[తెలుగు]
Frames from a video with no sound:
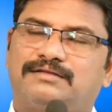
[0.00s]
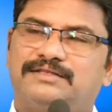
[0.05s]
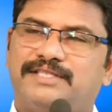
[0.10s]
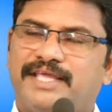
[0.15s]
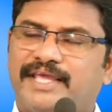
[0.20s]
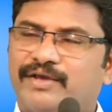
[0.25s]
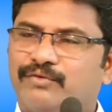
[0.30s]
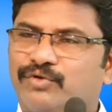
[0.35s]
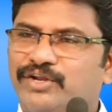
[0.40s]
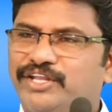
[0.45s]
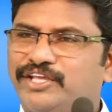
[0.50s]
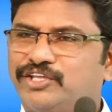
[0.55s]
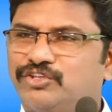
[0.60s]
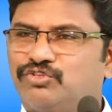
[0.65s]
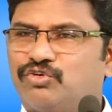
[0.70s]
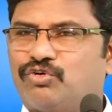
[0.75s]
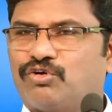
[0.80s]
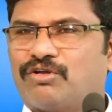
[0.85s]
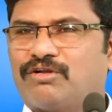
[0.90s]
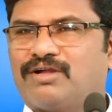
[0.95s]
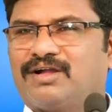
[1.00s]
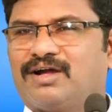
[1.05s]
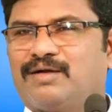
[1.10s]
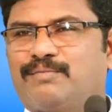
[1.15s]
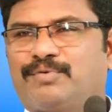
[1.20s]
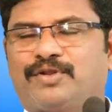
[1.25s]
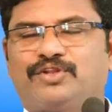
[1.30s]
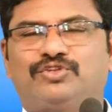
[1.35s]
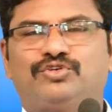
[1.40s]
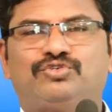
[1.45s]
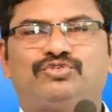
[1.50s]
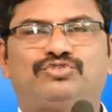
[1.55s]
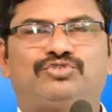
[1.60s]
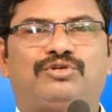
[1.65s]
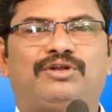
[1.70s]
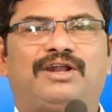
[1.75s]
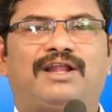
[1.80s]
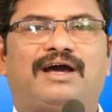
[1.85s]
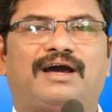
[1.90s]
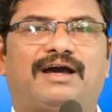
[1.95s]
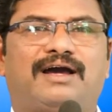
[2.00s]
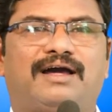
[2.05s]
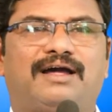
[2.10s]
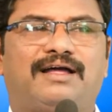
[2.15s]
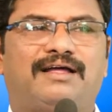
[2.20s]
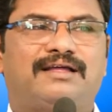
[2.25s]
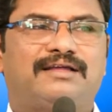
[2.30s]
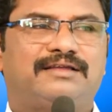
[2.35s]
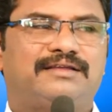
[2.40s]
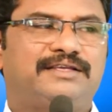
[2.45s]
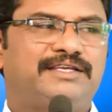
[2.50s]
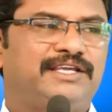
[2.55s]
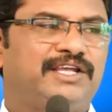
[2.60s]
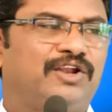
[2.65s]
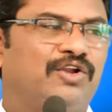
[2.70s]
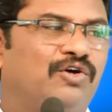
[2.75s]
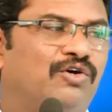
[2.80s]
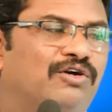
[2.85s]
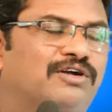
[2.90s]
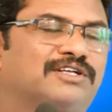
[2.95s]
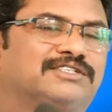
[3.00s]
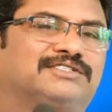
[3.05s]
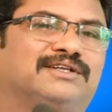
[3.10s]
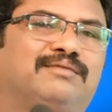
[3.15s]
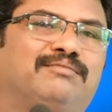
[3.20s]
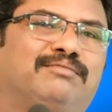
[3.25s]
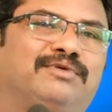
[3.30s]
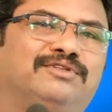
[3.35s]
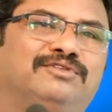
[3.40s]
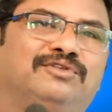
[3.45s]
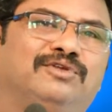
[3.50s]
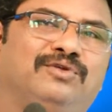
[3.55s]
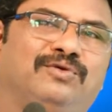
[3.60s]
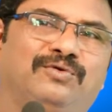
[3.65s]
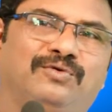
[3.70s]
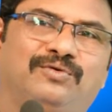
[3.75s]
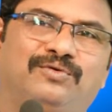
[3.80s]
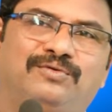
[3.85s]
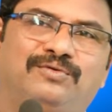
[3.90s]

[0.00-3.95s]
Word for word: దేవునికి దూరంగా బ్రతుకుతున్న ఈ లోక సంబంధులు